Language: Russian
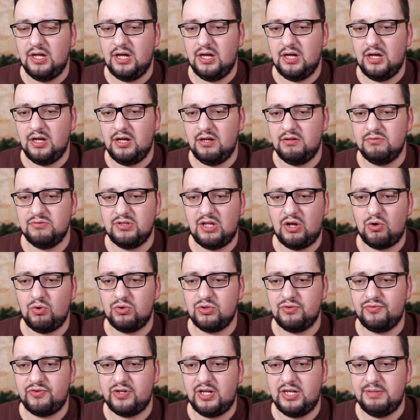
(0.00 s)
А,
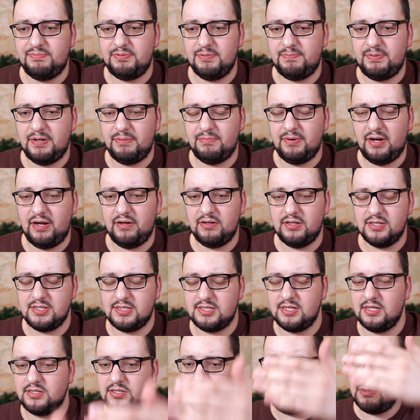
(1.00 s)
народу в клипе прибавилось
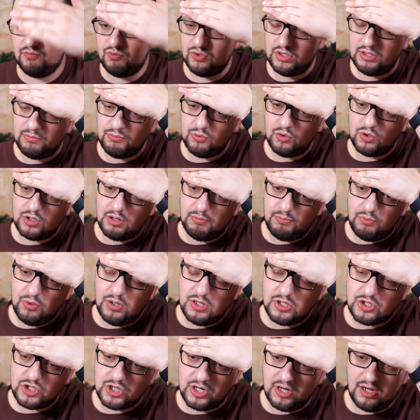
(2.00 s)
сзади него намного
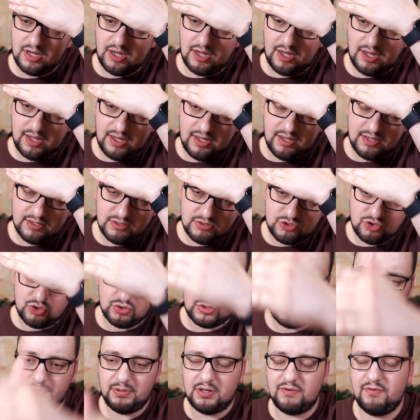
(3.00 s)
больше, а
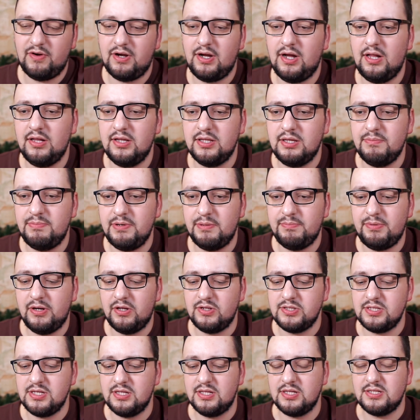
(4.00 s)
что-то бэквокала не
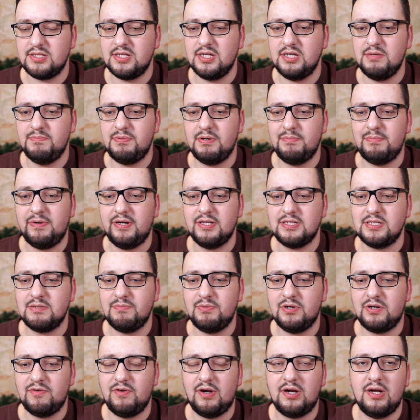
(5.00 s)
прибавилось. Я на сцене прибавится
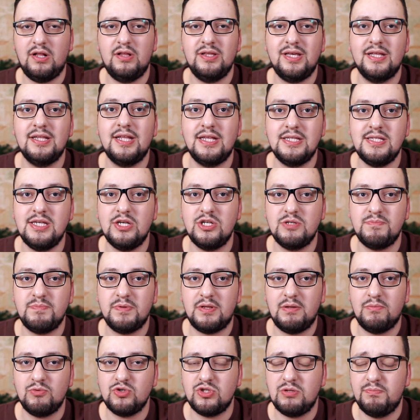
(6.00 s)
бэквокал, я надеюсь,
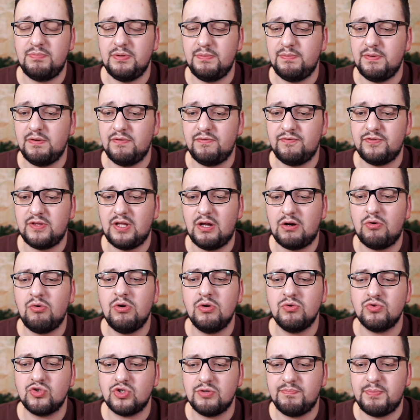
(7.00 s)
потому что припев
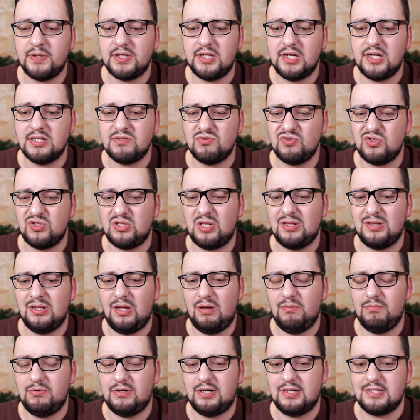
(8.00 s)
второй уже подряд звучит
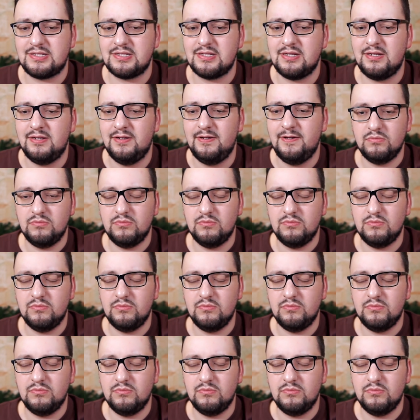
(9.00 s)
однообразно.